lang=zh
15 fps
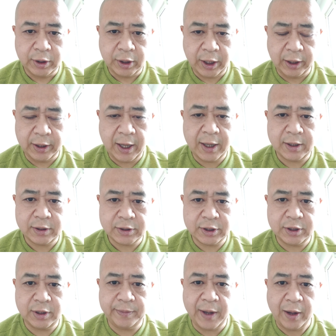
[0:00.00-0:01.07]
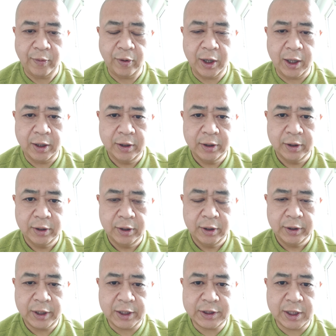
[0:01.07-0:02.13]
很难自己把握，
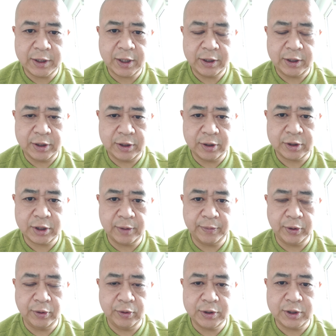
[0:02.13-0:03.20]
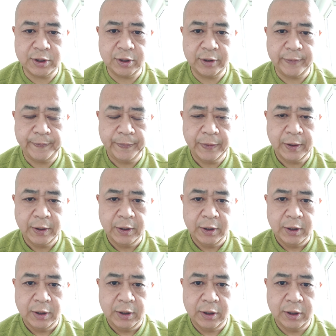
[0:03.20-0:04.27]
它现在已经身不由己，
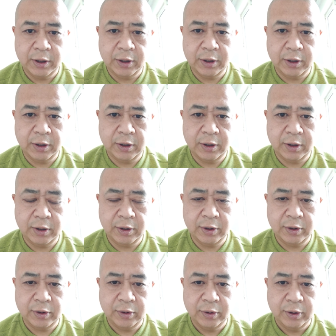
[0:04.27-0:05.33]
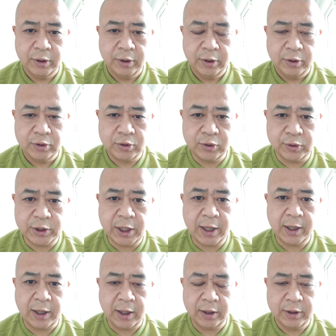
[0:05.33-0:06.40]
呃，出现
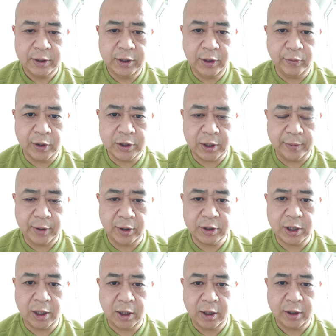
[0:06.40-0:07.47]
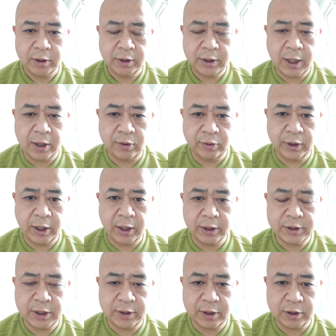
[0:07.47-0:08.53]
了逆我者嫖娼，然后呢，
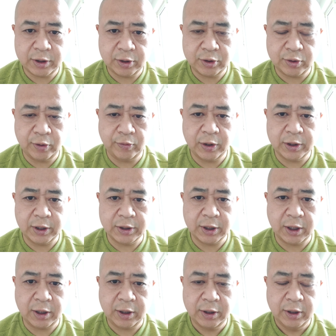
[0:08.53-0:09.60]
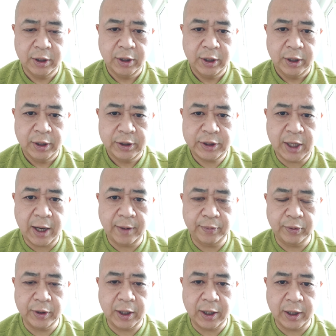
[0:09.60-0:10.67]
现在是顺我者昌。下一
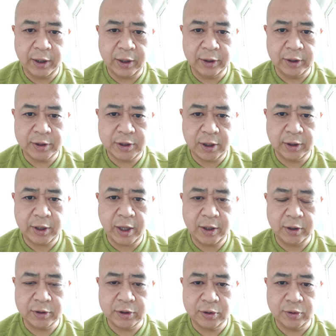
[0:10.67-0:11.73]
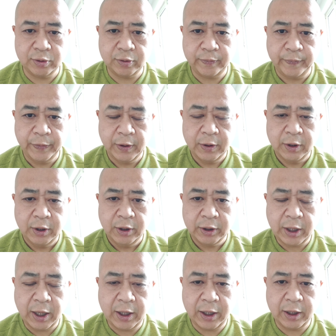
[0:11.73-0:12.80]
步呢，很可能像电影之中，
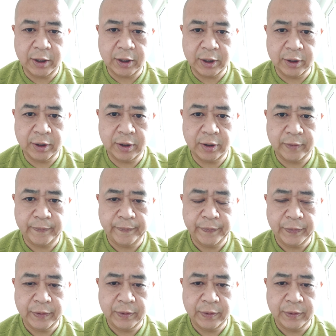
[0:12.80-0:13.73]
他很可能